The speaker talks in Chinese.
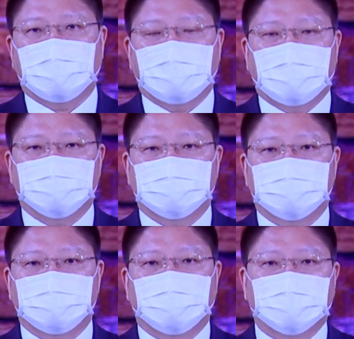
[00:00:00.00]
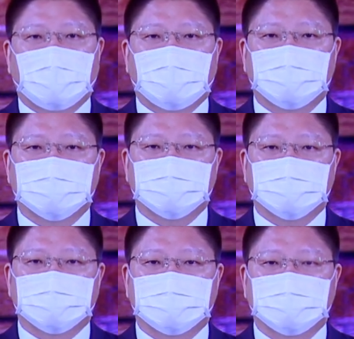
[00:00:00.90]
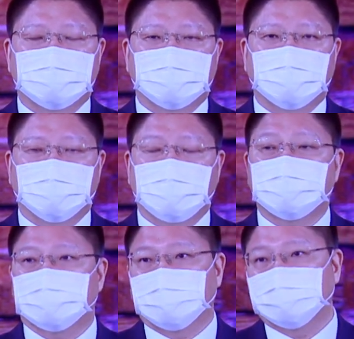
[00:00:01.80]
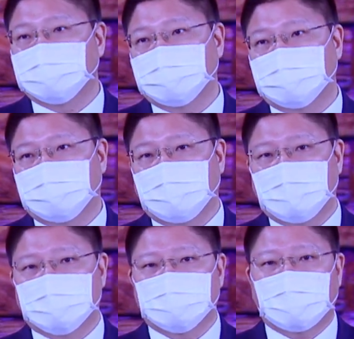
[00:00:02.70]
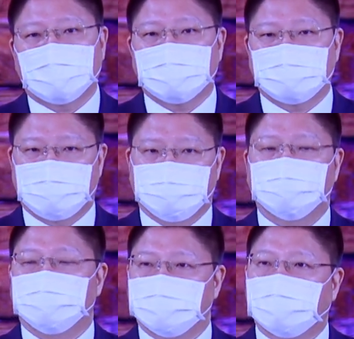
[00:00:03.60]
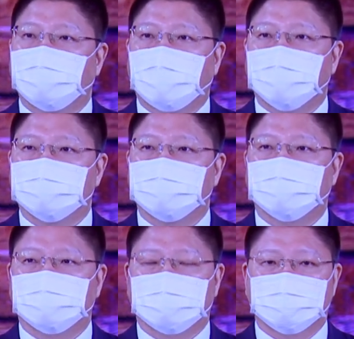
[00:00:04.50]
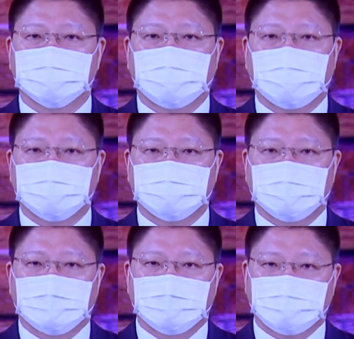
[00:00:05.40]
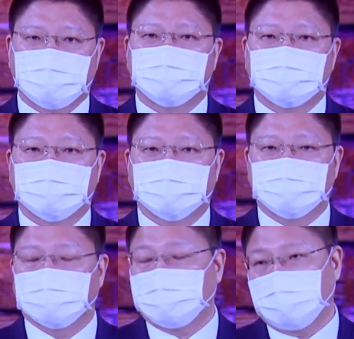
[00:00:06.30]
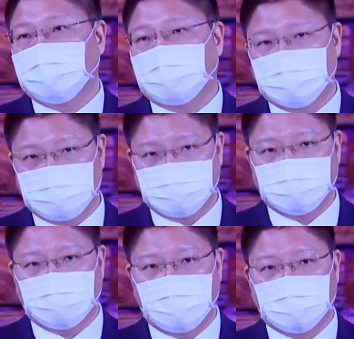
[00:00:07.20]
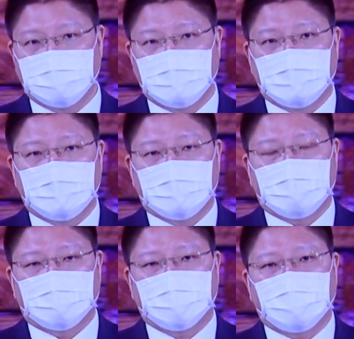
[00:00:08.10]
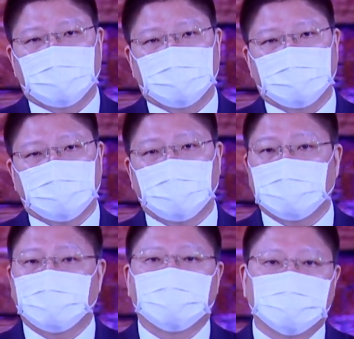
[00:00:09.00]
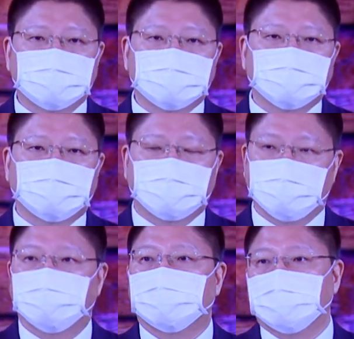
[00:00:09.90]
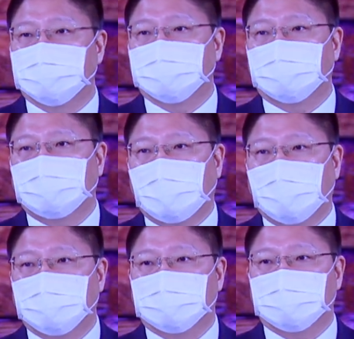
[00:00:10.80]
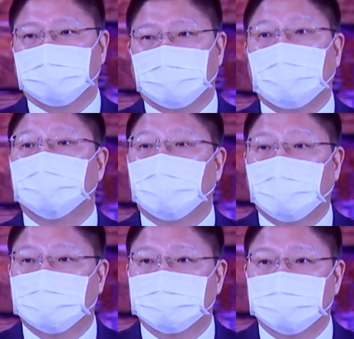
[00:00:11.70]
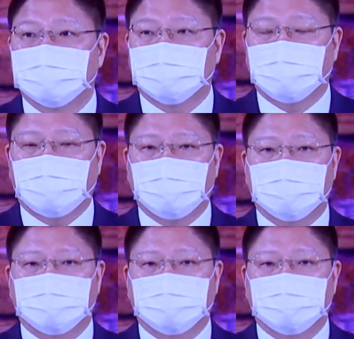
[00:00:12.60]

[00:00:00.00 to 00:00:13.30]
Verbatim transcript: 他就是用他的哦一生，虽然他起步比较晚，哦，可是他见证了这个天道的尊贵。对，哦，那爷爷归空之后，很多人都来看他，是来